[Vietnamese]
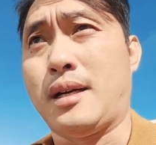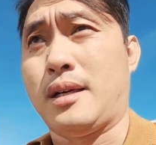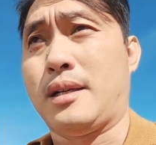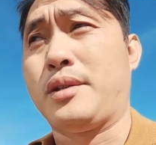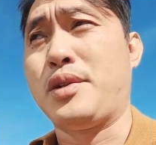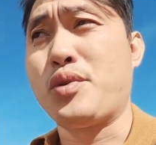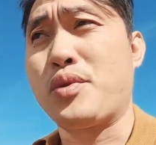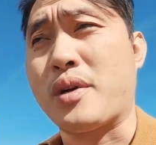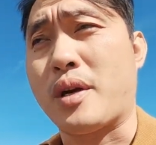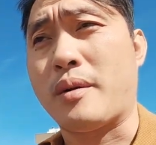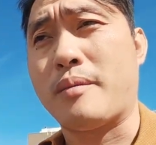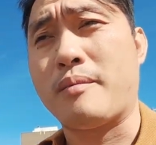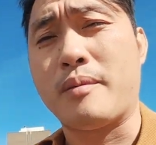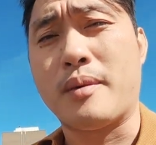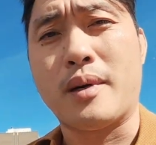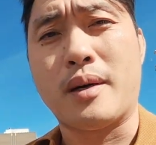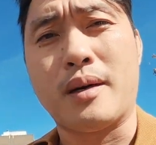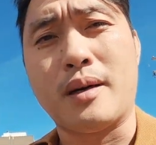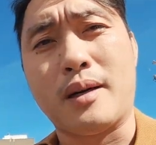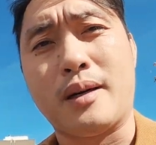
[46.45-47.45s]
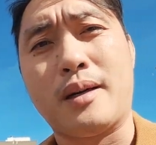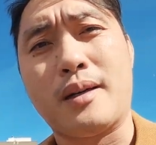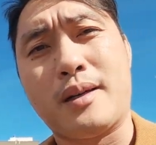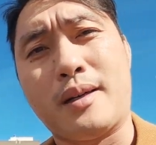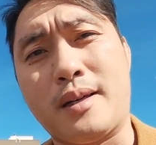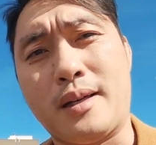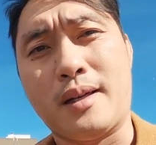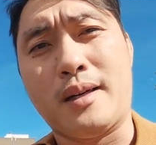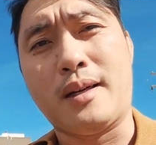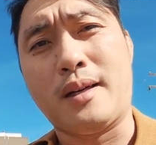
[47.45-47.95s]
uh, Newcomer
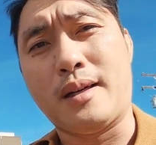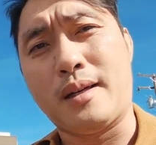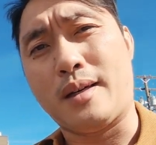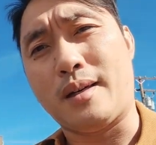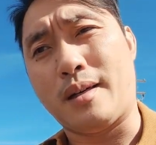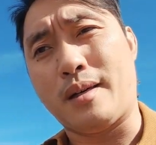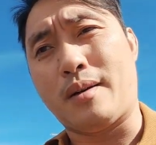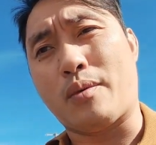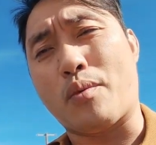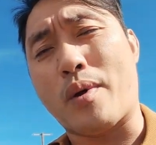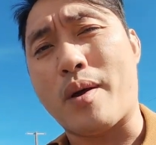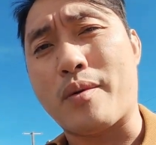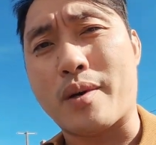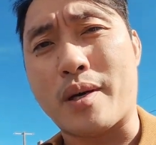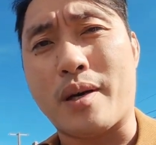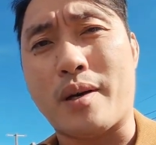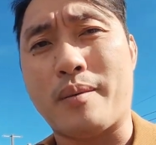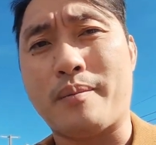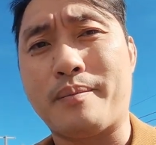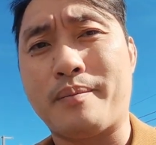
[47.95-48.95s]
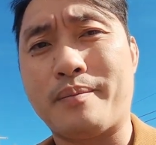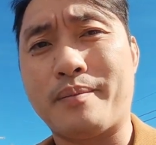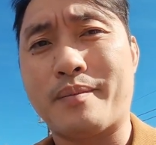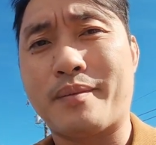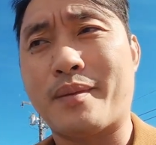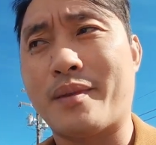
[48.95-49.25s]
uh, Welcome